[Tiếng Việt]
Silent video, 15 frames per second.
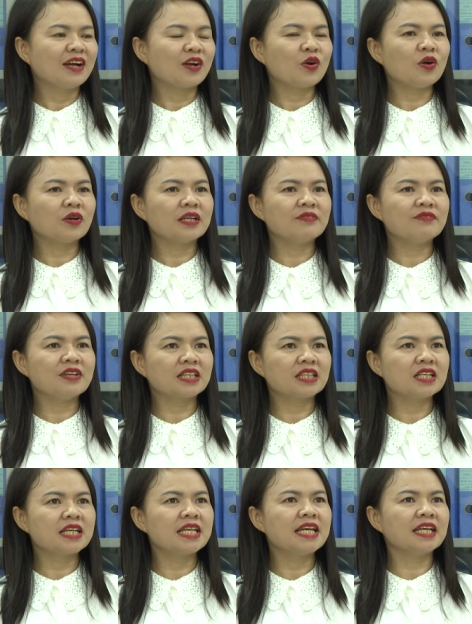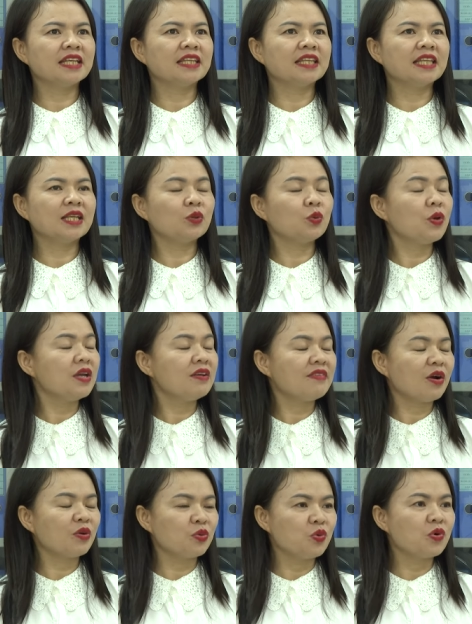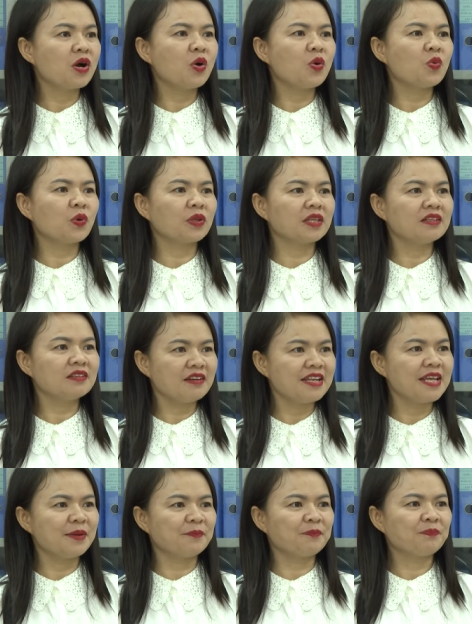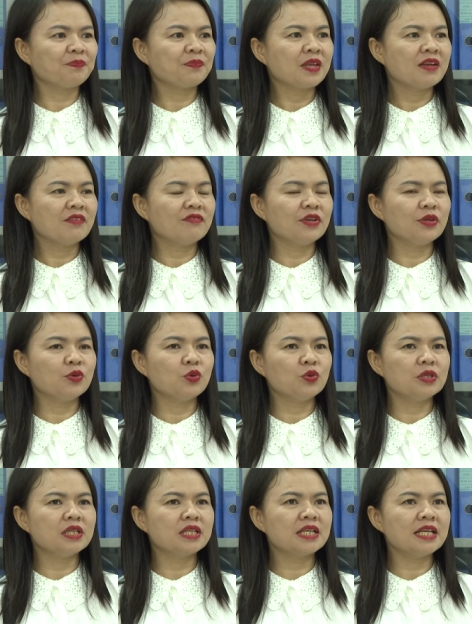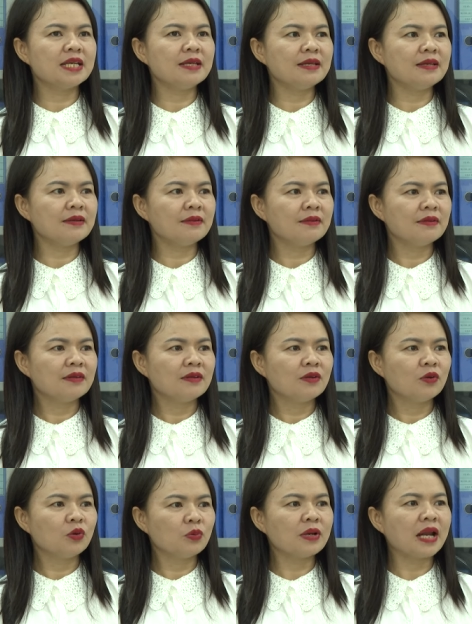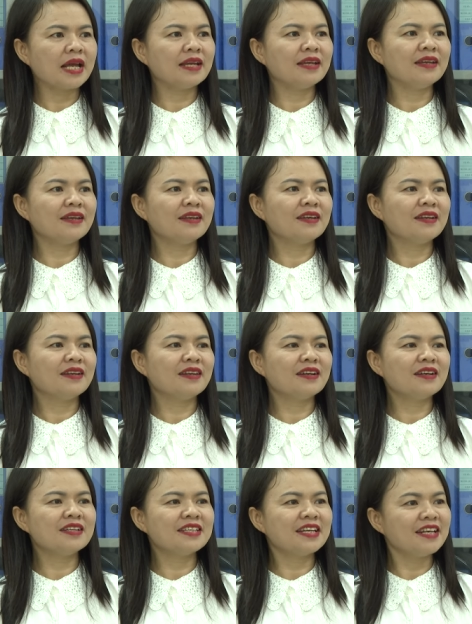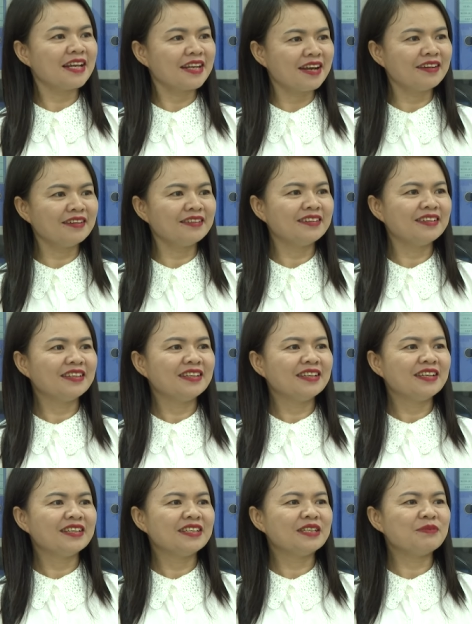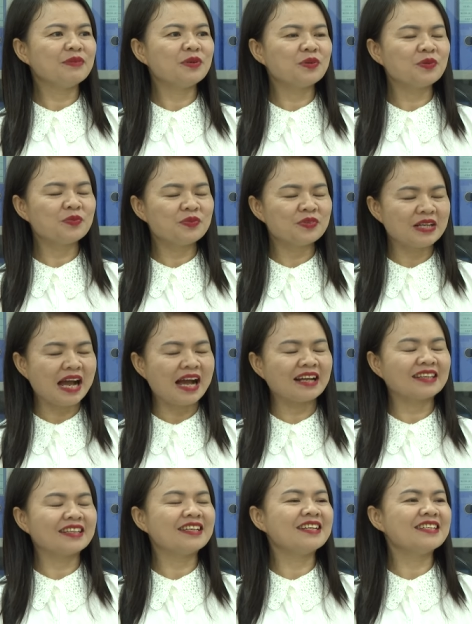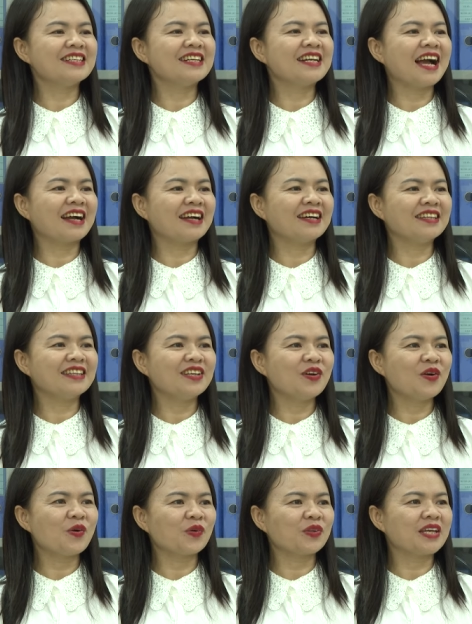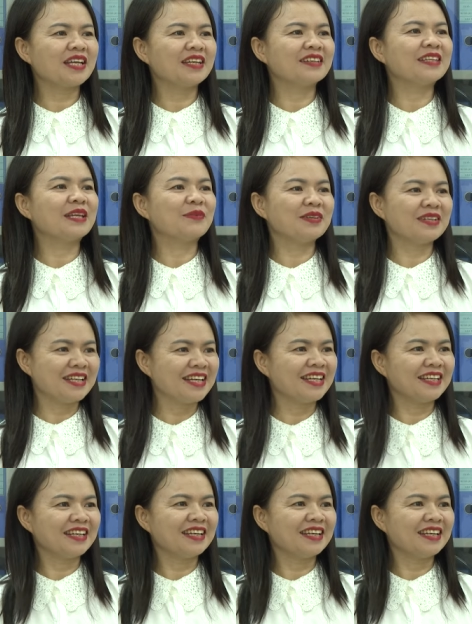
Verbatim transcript: Còn cái việc thực hiện thì tùy vào nhu cầu của từng thời điểm. Ví dụ như khi lúc này là người dân này cần, nhưng mà lúc khác thì người dân khác cần thì họ có thể trực tiếp thực hiện.